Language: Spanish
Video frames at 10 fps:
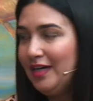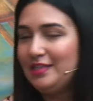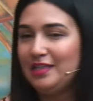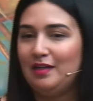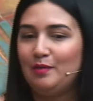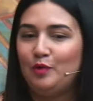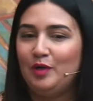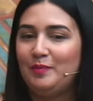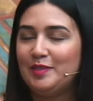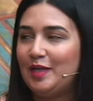así que vamos a
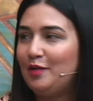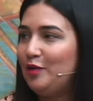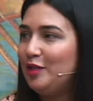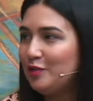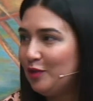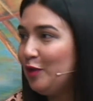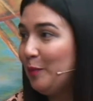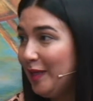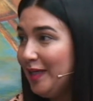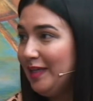empezar con eso, con los
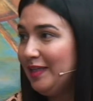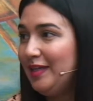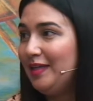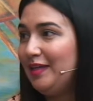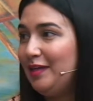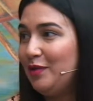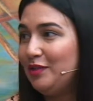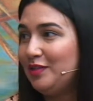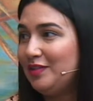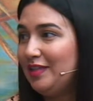peques de, de
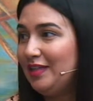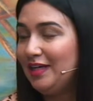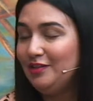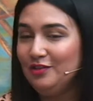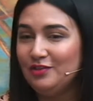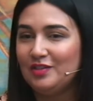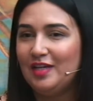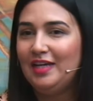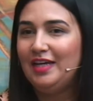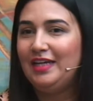4 a 7 años
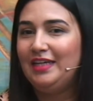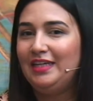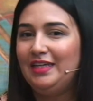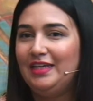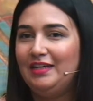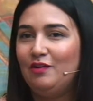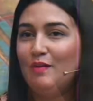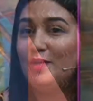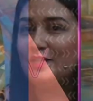y lo vamos a